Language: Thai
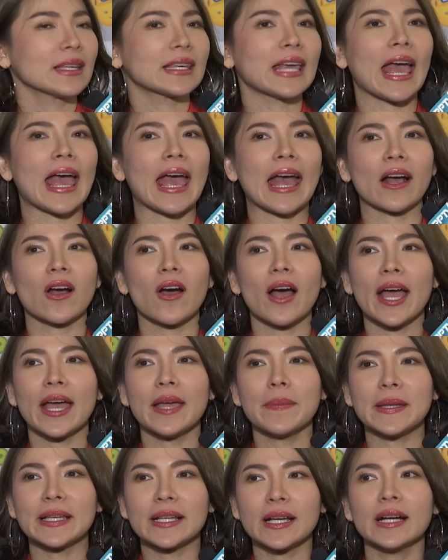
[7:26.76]
แขก็ให้
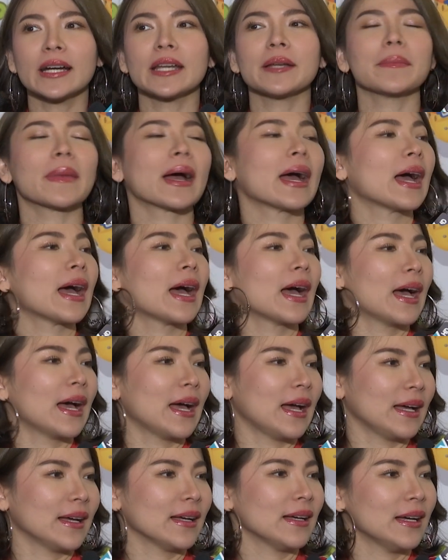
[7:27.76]
เป็นเงินมา
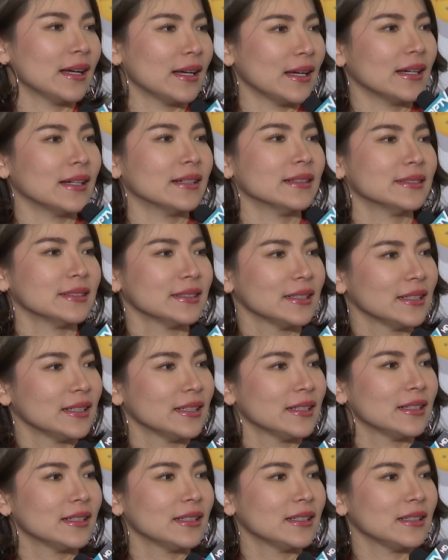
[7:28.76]
ค่ะ
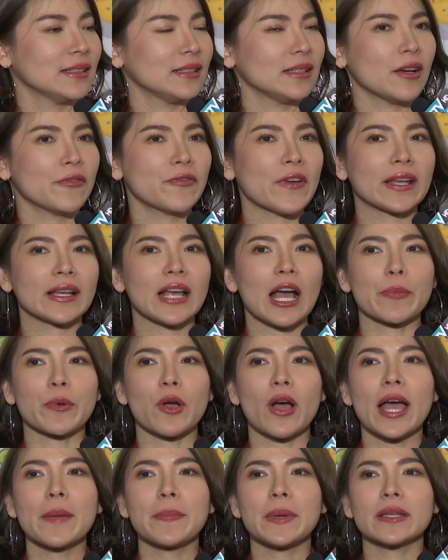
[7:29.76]
แล้วแฟนคลับ
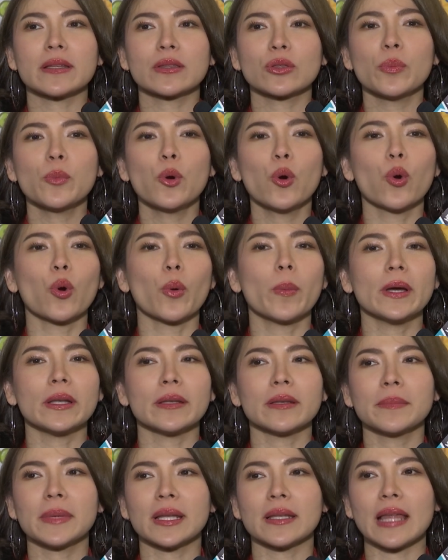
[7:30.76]
ก็ให้เป็นตุ้มหูเหมือ
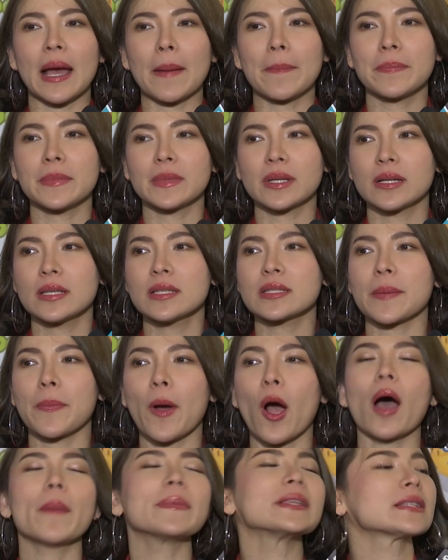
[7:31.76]
นเหมือนทำขึ้นเฉ
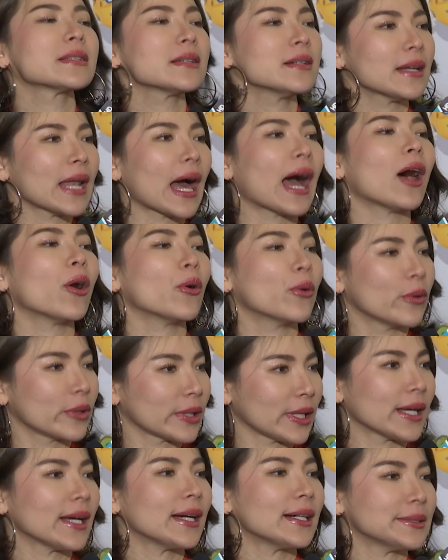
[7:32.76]
พาะเป็นชื่อเรา
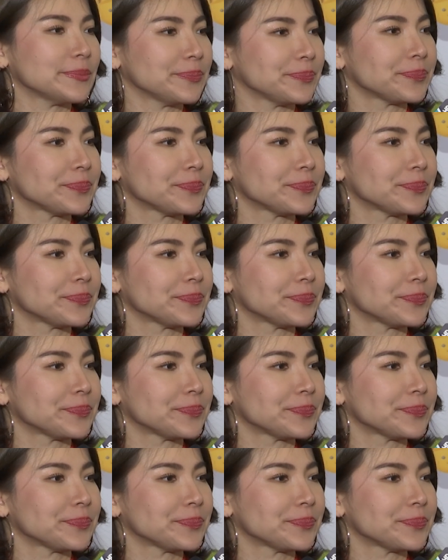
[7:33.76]
เนี่ยค่ะ